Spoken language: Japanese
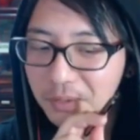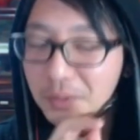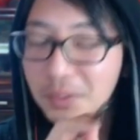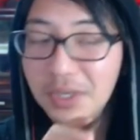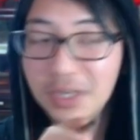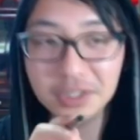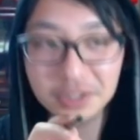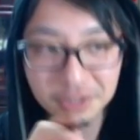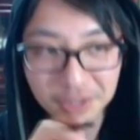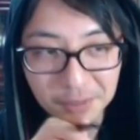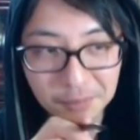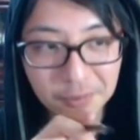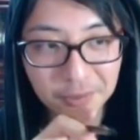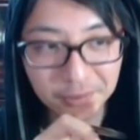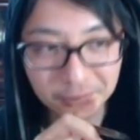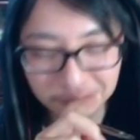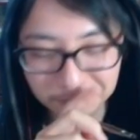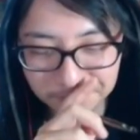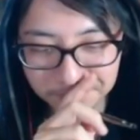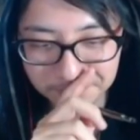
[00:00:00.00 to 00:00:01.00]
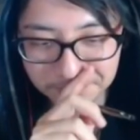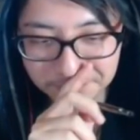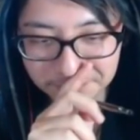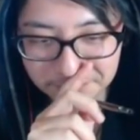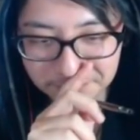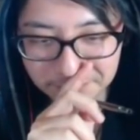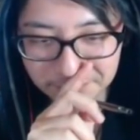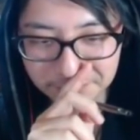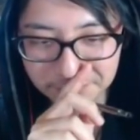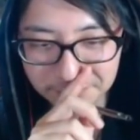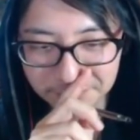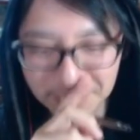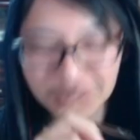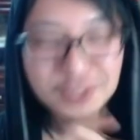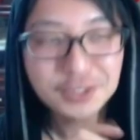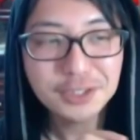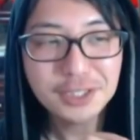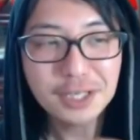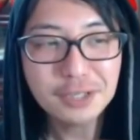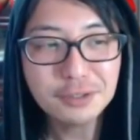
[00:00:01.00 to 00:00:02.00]
とは言っても、
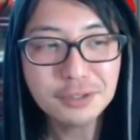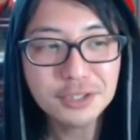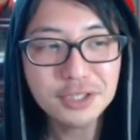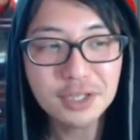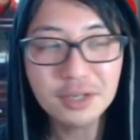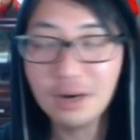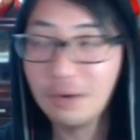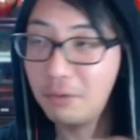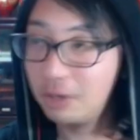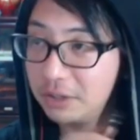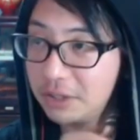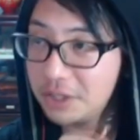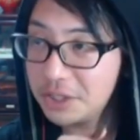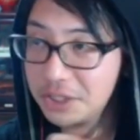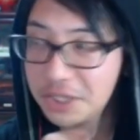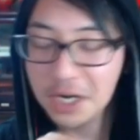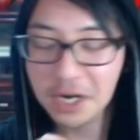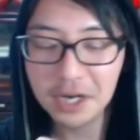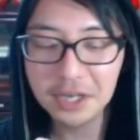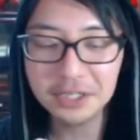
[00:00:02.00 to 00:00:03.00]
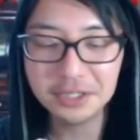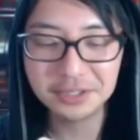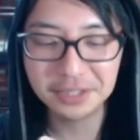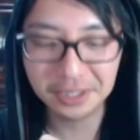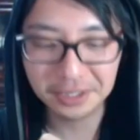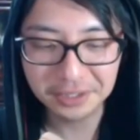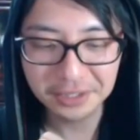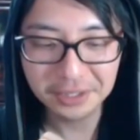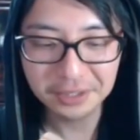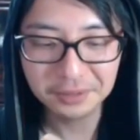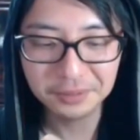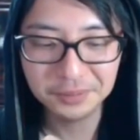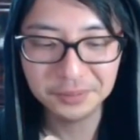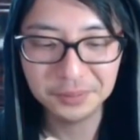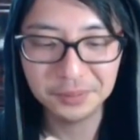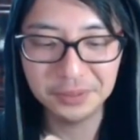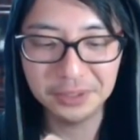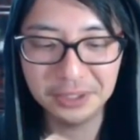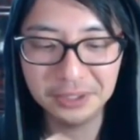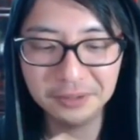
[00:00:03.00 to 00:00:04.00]
活躍したのは私じゃないですからね、
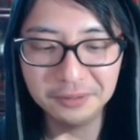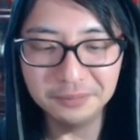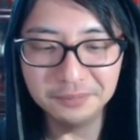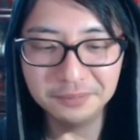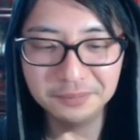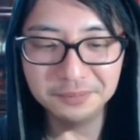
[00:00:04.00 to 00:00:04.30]
本当に。